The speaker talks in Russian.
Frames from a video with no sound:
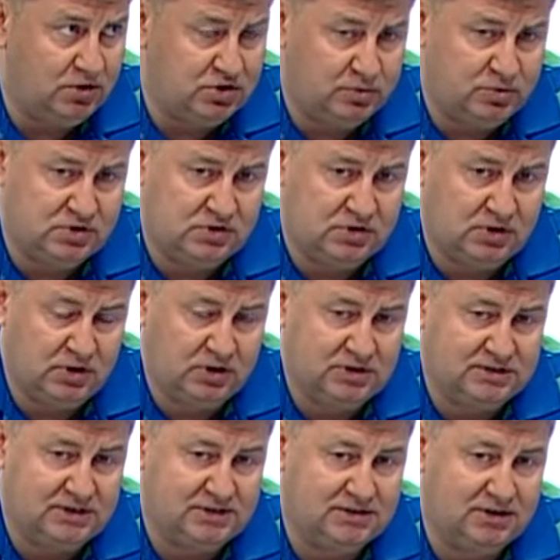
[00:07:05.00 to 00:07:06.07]
нашей общественной
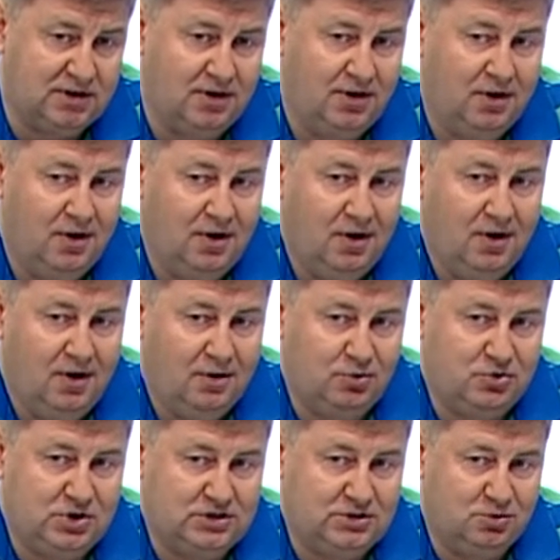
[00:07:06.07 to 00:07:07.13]
организации,
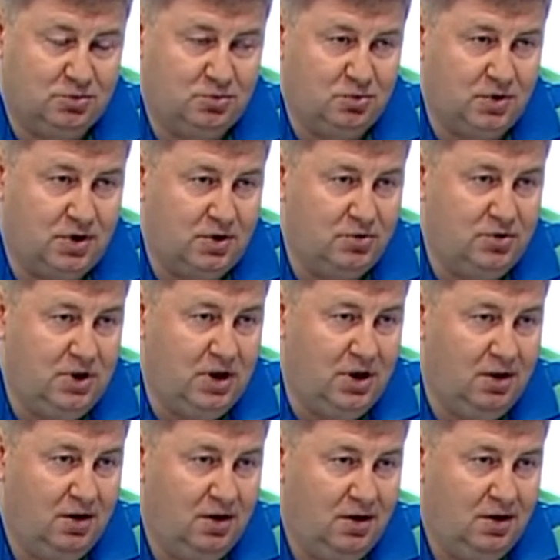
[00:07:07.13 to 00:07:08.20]
участвует много
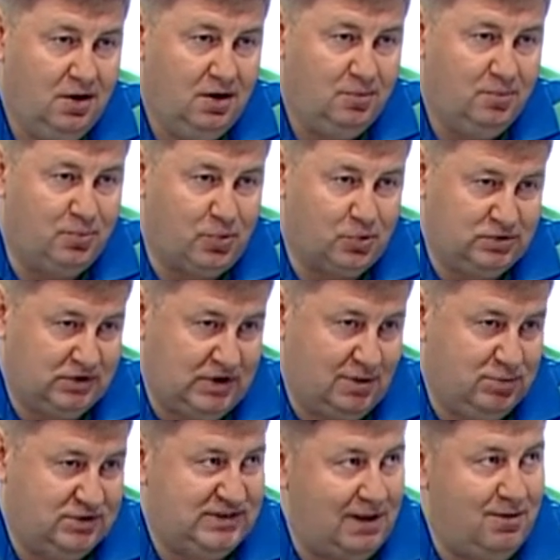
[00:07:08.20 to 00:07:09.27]
людей, просто как
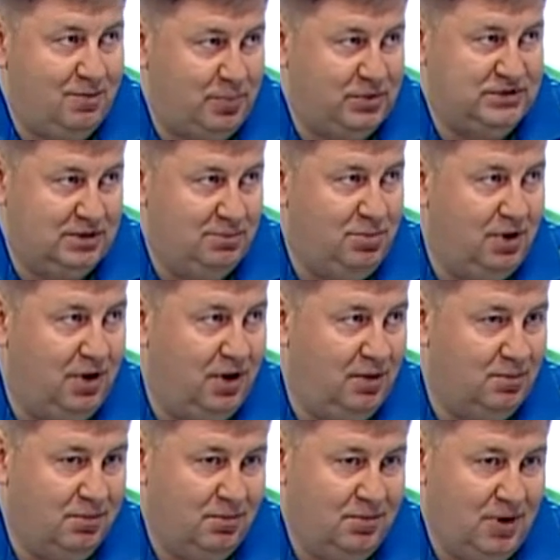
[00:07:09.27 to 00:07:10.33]
бы сами по себе.
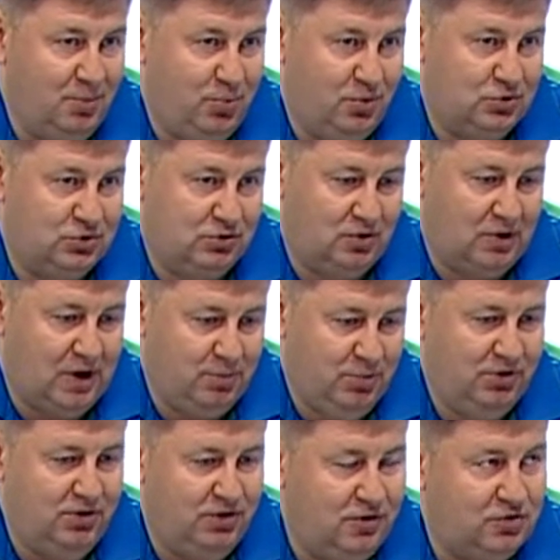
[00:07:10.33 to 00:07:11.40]
И я понял, что
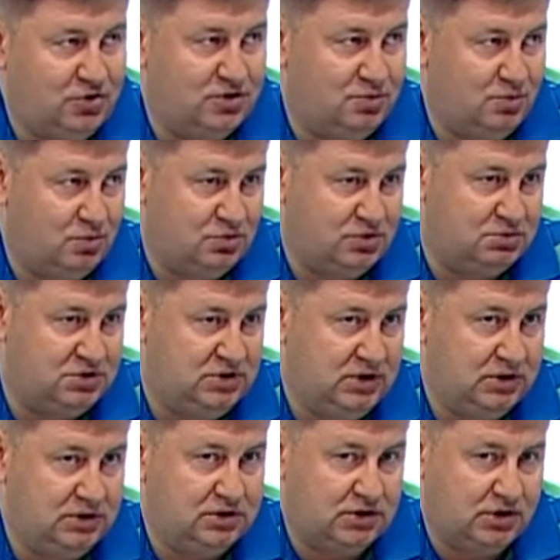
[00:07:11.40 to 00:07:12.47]
объединившись, мы можем
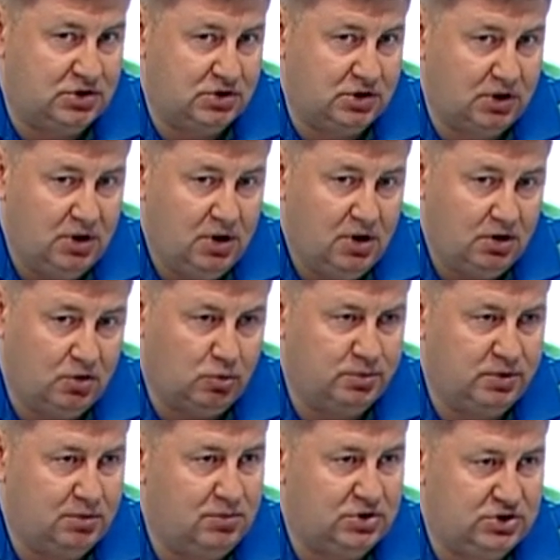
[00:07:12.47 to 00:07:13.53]
сделать достаточно
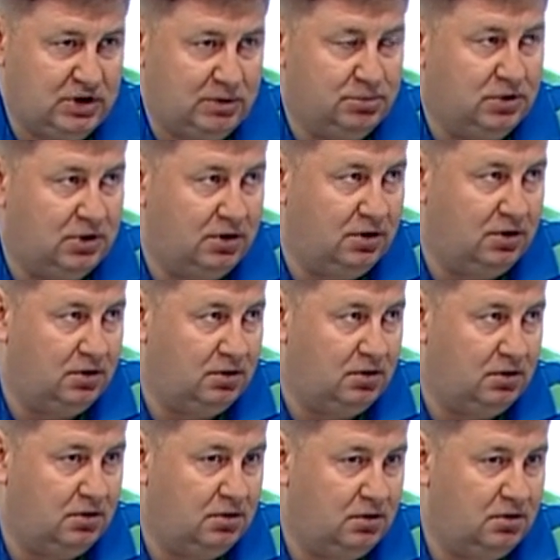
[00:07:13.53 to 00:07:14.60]
крупные
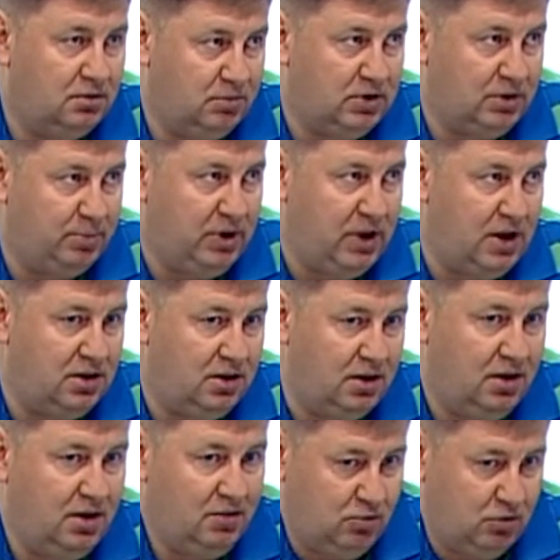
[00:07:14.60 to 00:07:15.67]
масштабные э, мероприятия.
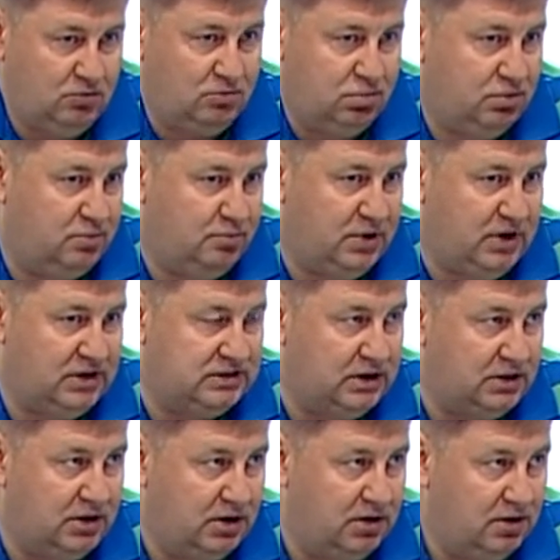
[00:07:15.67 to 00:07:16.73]
Вот
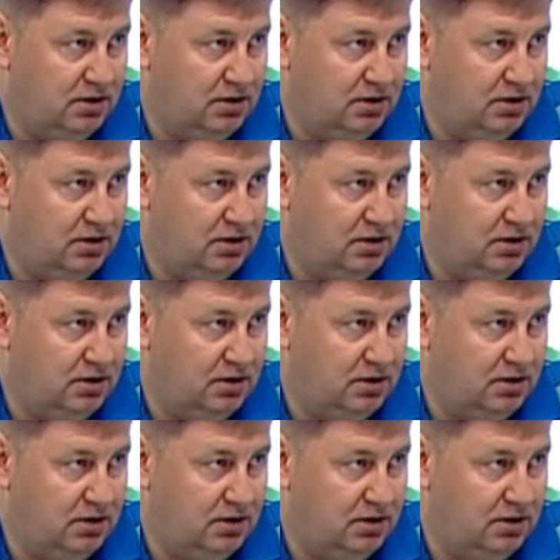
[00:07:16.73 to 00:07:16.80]
показатель.